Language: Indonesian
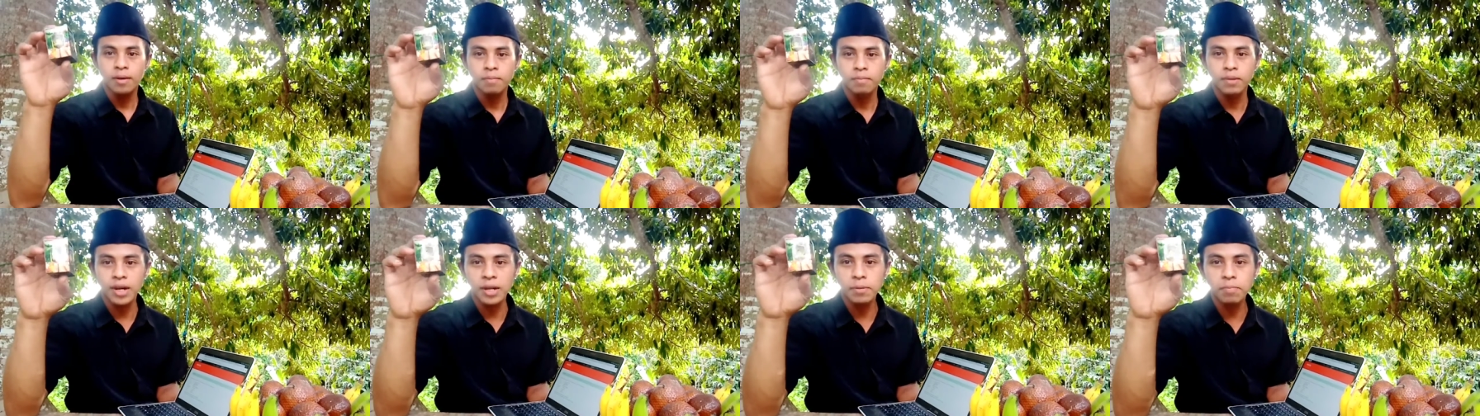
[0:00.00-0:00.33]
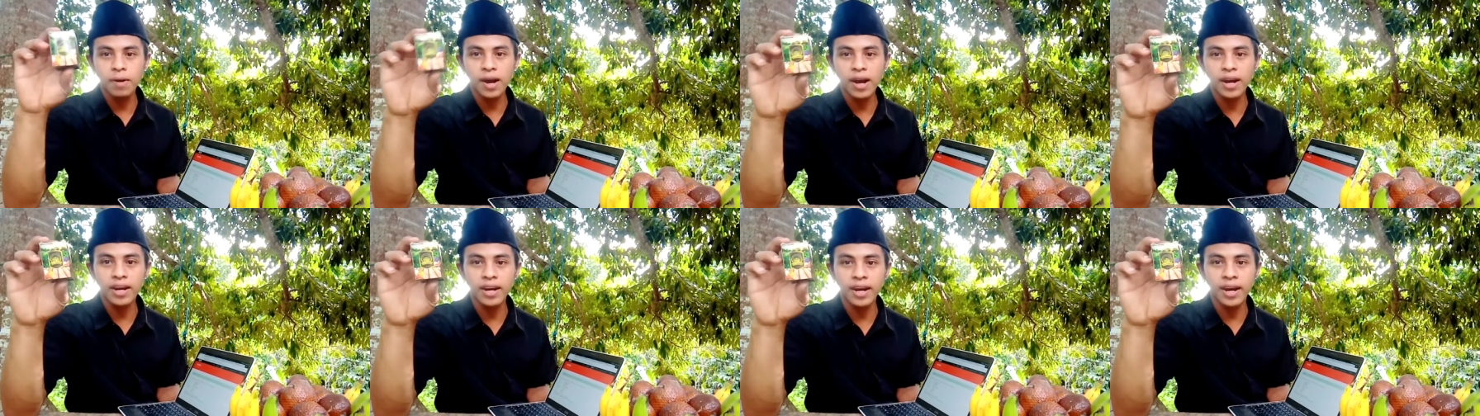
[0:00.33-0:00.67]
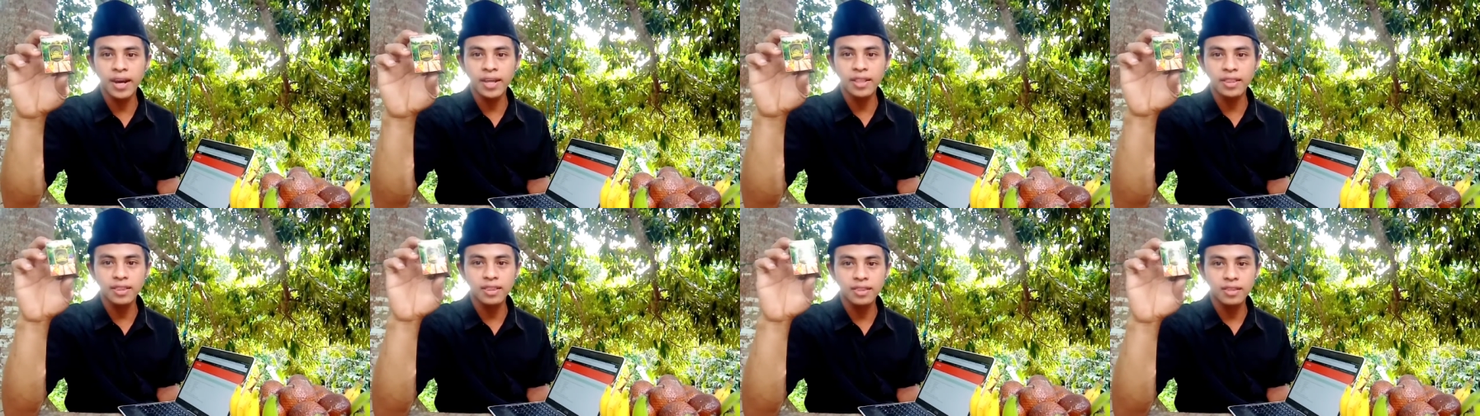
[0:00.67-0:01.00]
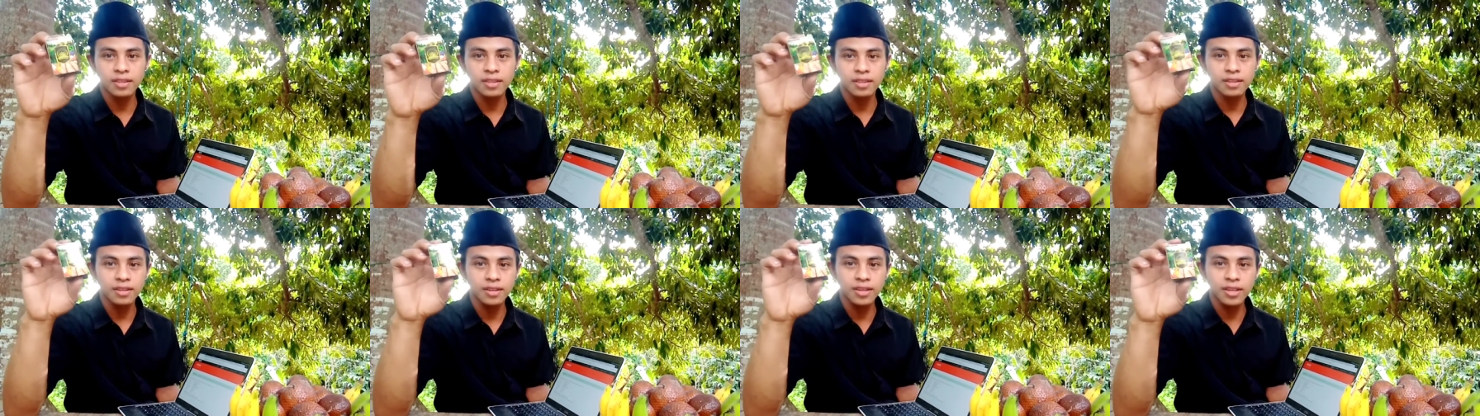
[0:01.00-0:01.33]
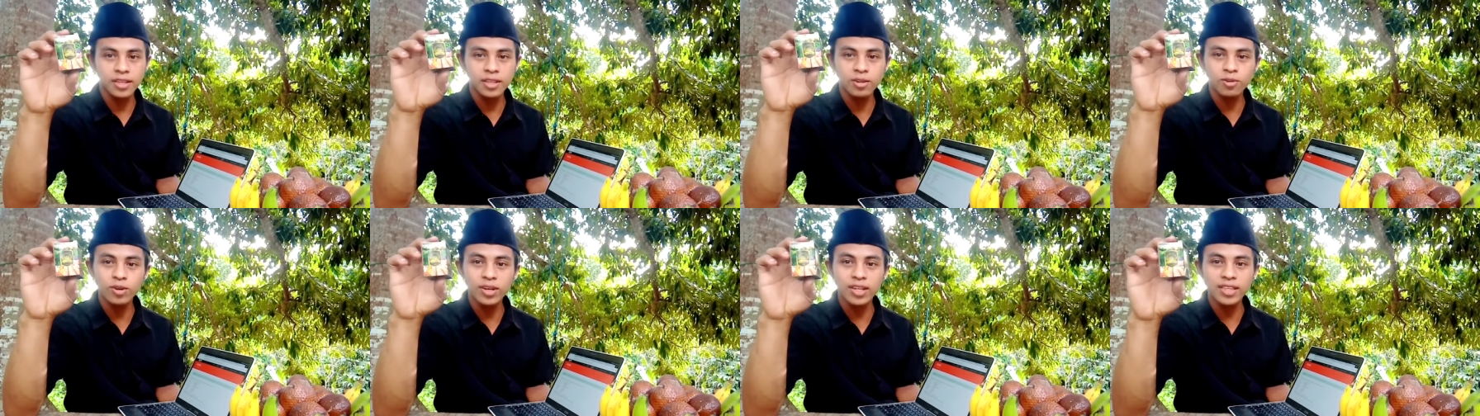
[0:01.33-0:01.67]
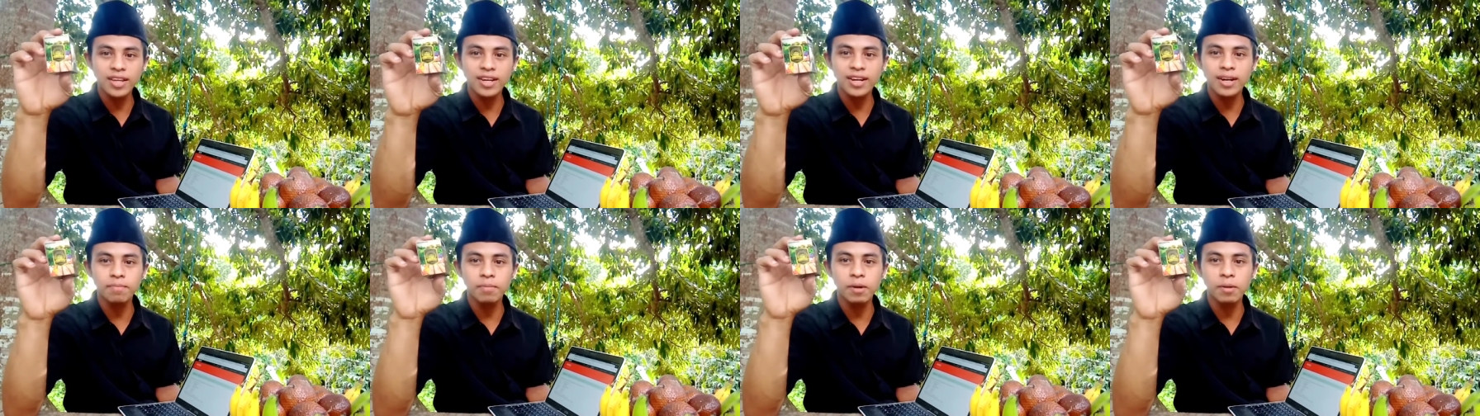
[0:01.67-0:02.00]
beli paket itu
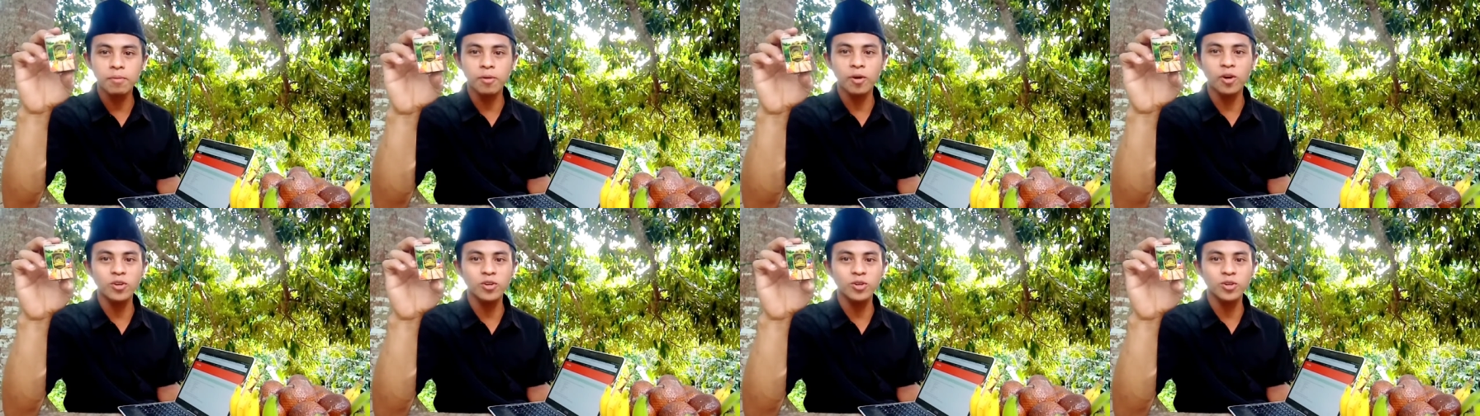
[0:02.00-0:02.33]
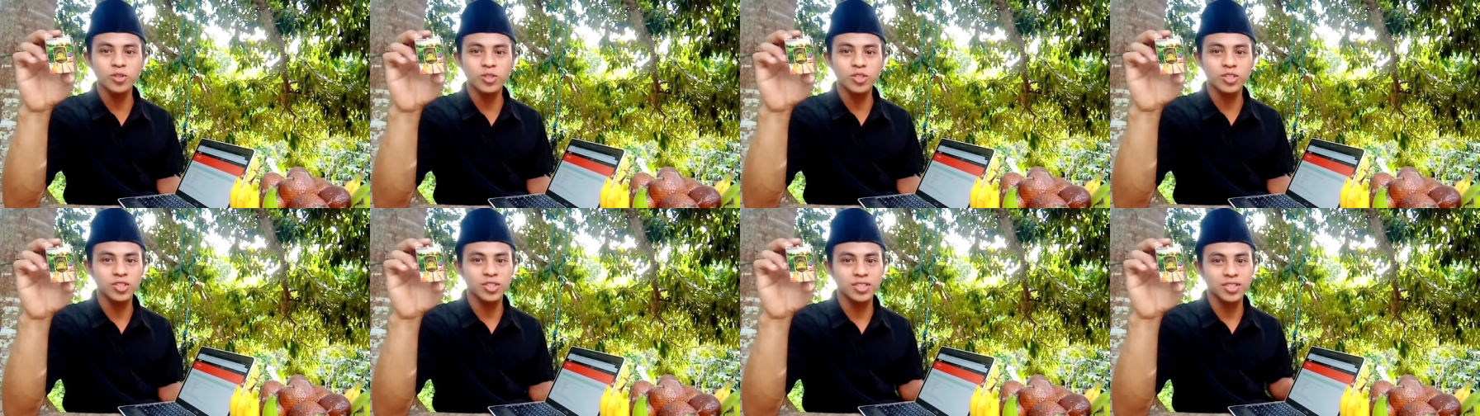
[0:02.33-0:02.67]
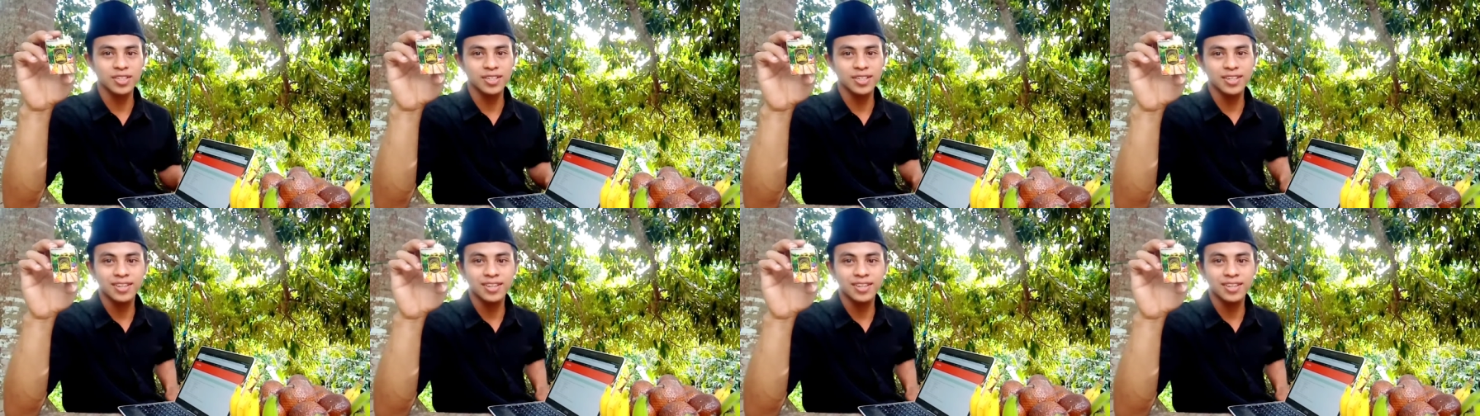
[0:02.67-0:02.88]
kita dapat bonus